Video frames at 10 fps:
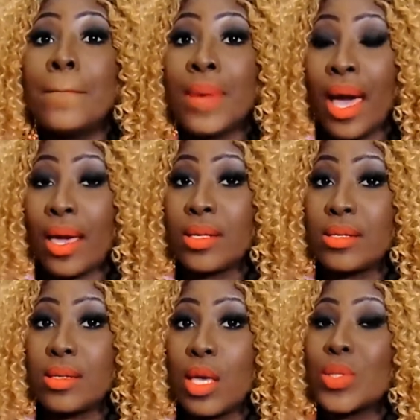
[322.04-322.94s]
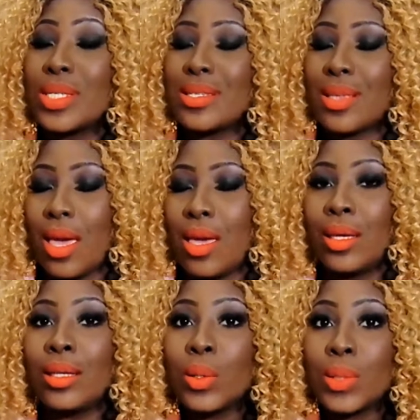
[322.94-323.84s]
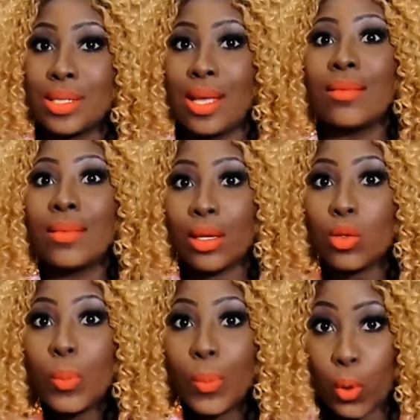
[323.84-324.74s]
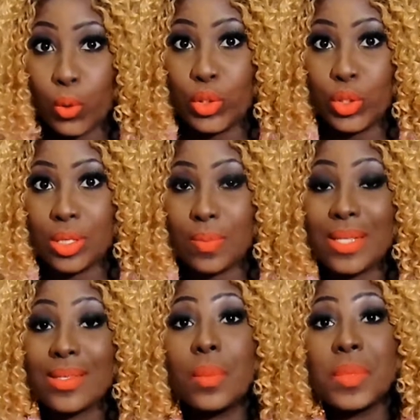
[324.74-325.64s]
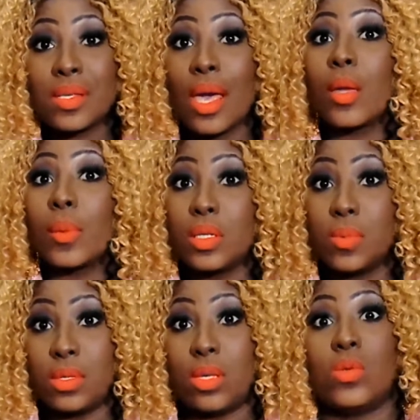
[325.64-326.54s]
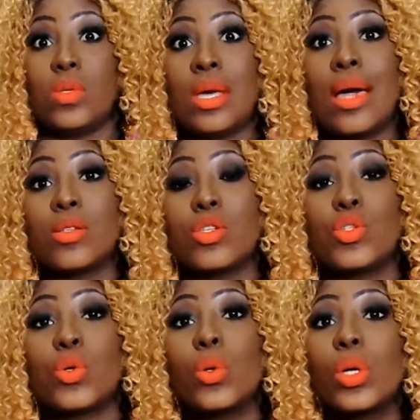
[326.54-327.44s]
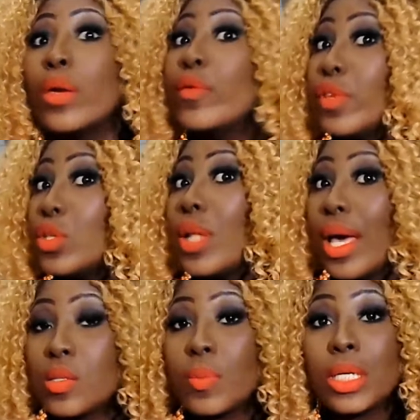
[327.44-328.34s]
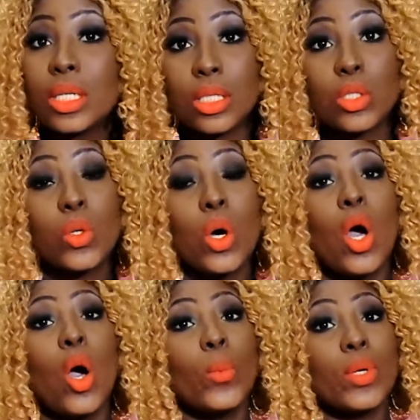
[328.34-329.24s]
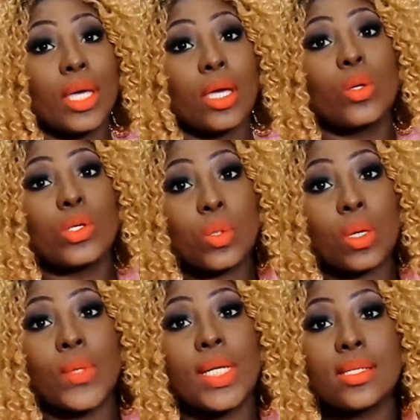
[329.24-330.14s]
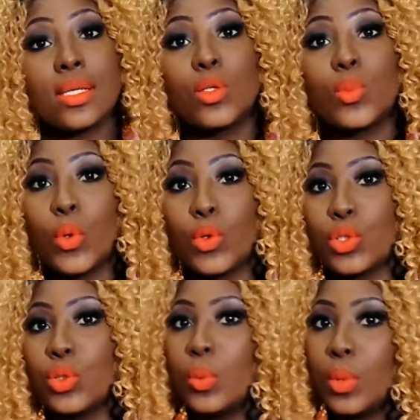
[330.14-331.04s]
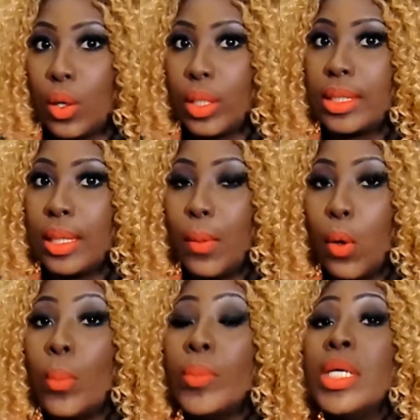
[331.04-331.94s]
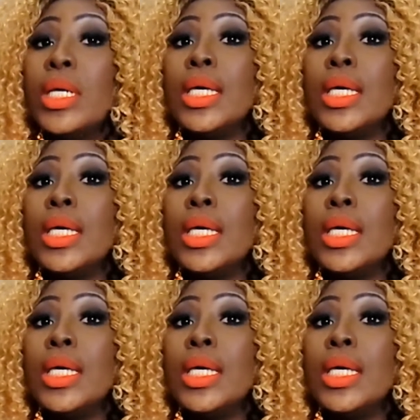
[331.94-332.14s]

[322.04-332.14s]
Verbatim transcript: mas eu sei que não está tendo posts, mas quem me segue pelas minhas redes sociais, gente, eu coloquei um vídeo lá explicando por que, que eu não estou atualizando o post no blog, tá bom?